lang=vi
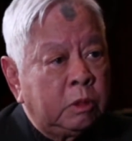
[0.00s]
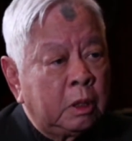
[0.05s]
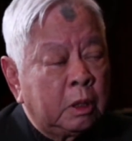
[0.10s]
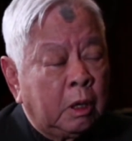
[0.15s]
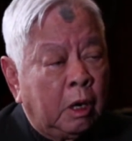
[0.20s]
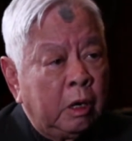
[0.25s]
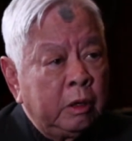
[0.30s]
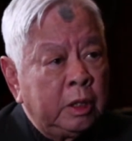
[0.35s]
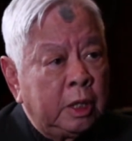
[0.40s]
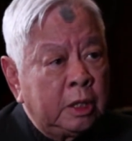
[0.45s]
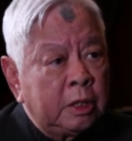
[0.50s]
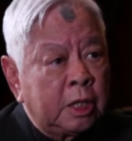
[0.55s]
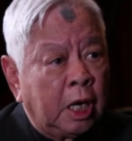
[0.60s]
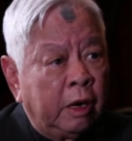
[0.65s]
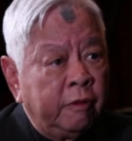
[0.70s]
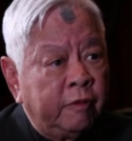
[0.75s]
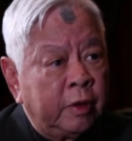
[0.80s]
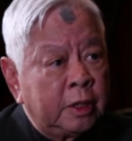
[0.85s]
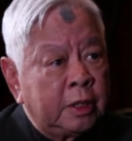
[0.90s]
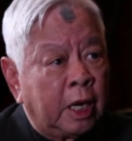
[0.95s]
có những
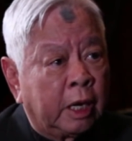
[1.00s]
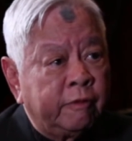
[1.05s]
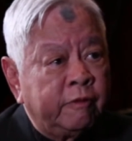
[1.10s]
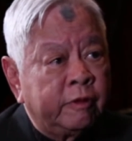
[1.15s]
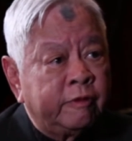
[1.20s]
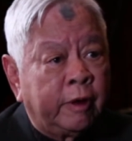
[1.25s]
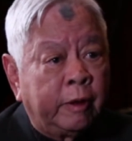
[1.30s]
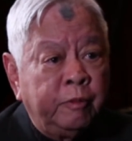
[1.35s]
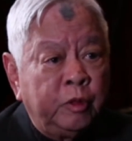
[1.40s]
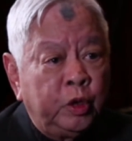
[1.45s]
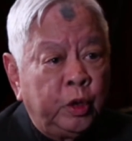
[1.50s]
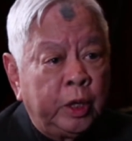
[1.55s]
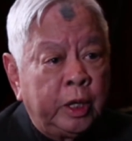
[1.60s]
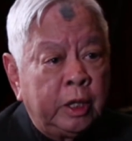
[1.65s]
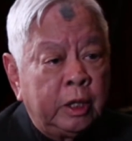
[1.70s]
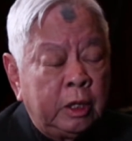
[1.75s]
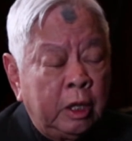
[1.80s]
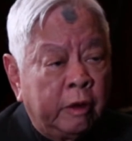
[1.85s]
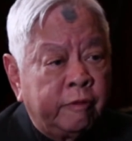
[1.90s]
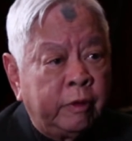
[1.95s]
Trần Một Trạch và Phạm
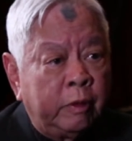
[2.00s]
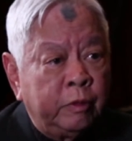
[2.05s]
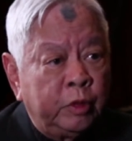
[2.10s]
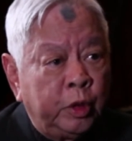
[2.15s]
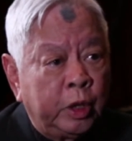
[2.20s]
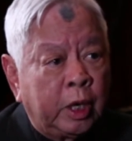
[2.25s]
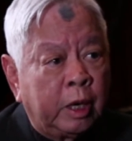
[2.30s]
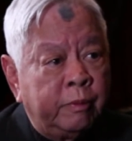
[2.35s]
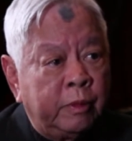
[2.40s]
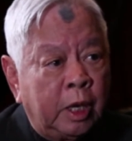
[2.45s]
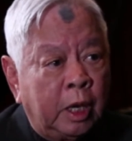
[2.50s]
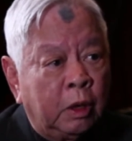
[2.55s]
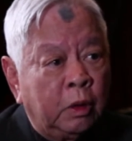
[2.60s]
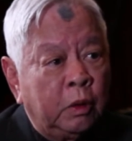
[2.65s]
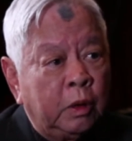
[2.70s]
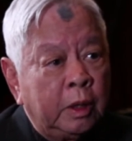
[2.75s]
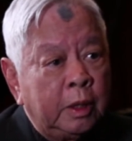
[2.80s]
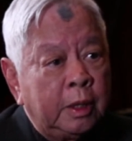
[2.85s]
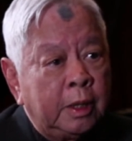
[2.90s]
Duy, do Phạm Duy cầm đầu,